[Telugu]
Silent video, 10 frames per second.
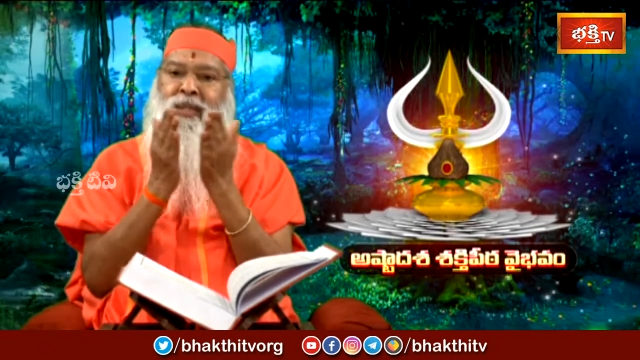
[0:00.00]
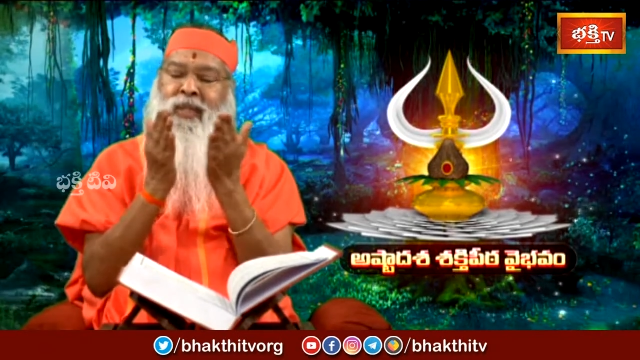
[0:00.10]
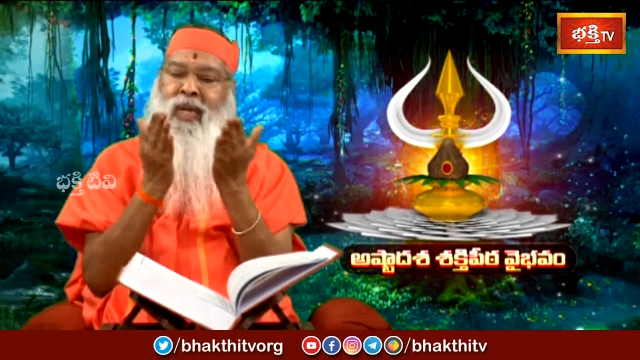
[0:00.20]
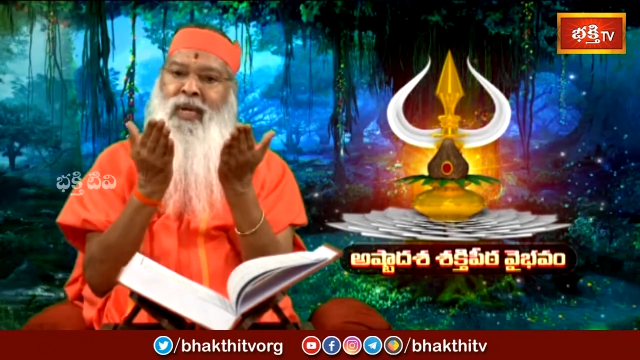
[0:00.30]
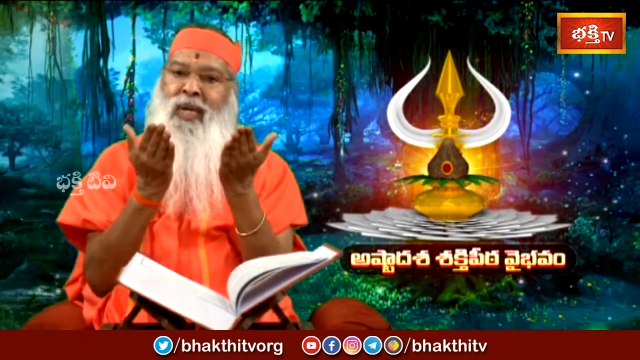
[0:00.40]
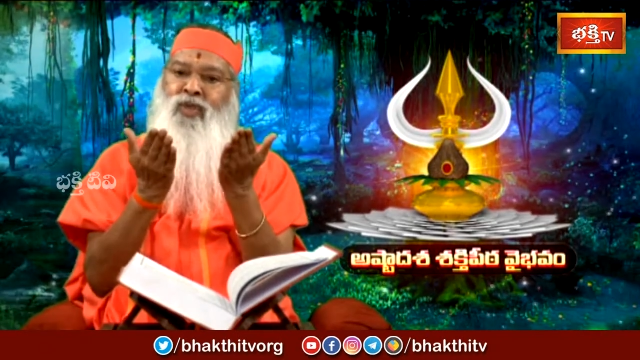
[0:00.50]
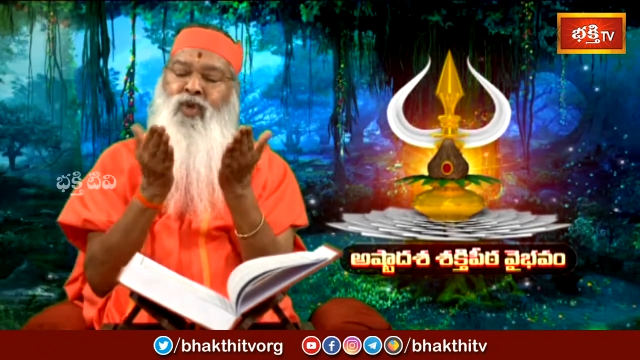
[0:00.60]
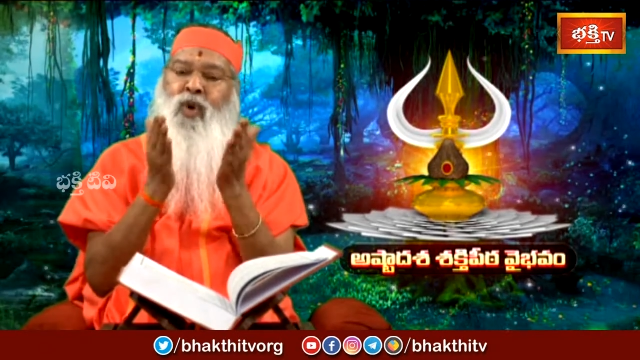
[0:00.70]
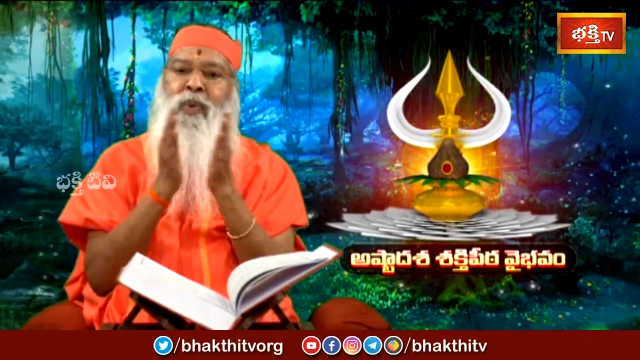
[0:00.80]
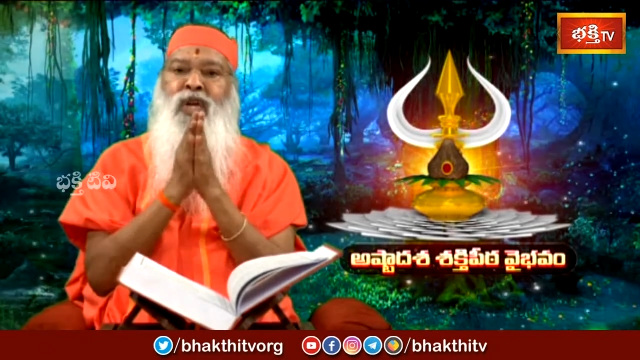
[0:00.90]
తనకి ఎంతో
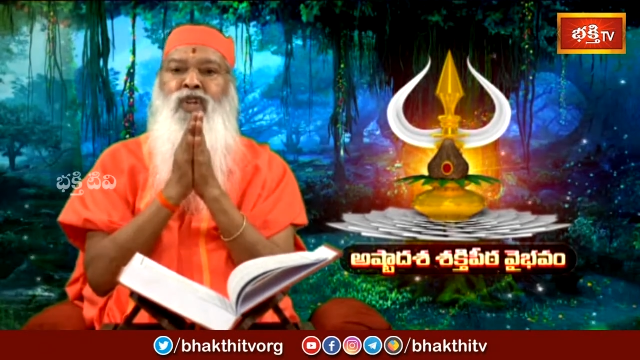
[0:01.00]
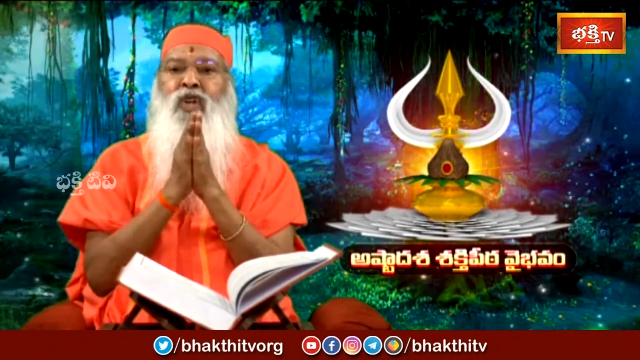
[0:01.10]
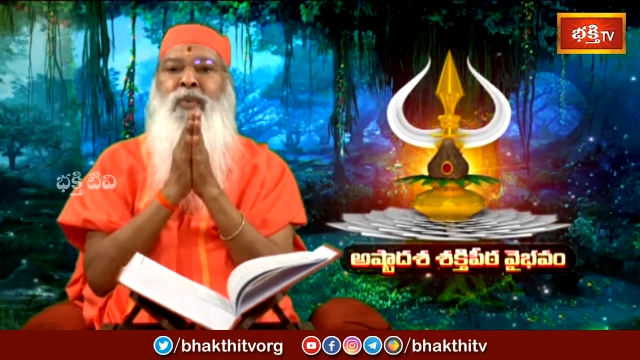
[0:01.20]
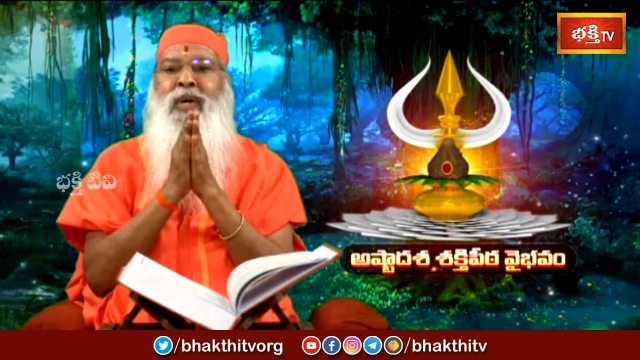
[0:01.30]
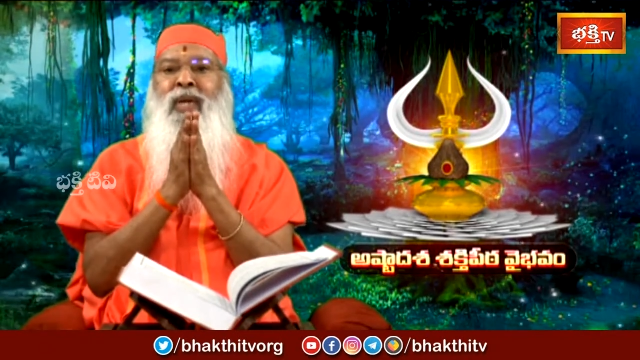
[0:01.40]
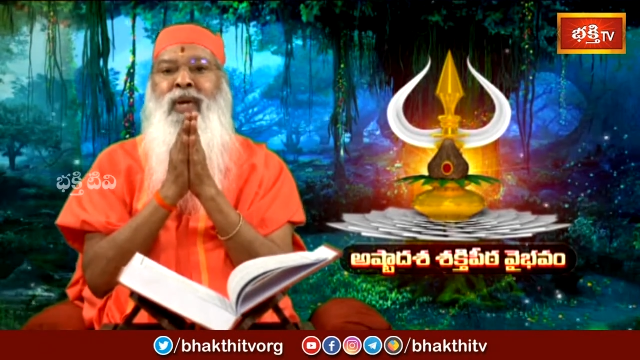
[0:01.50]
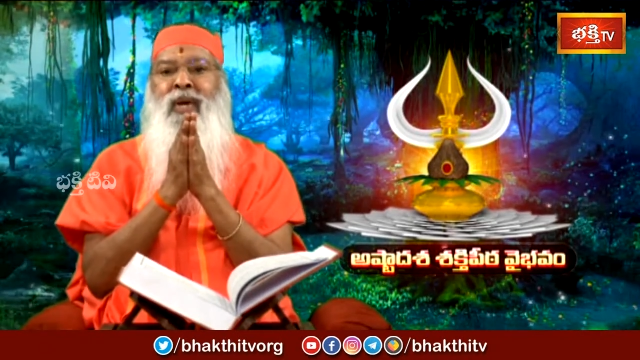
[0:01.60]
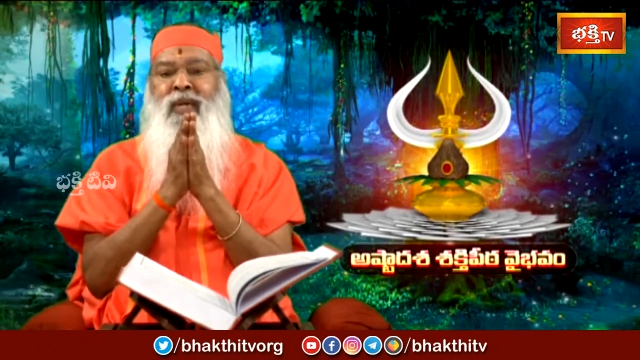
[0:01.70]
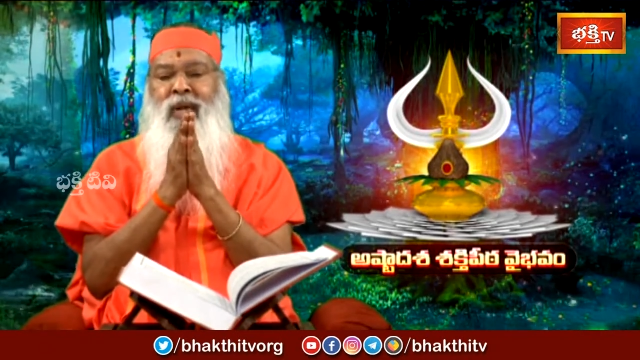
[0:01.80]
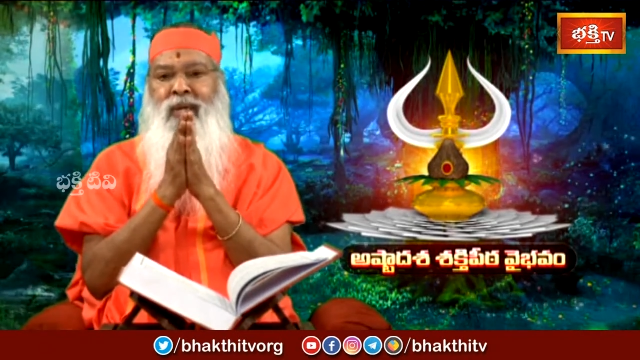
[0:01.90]
పరీక్షలు పెట్టారు కదా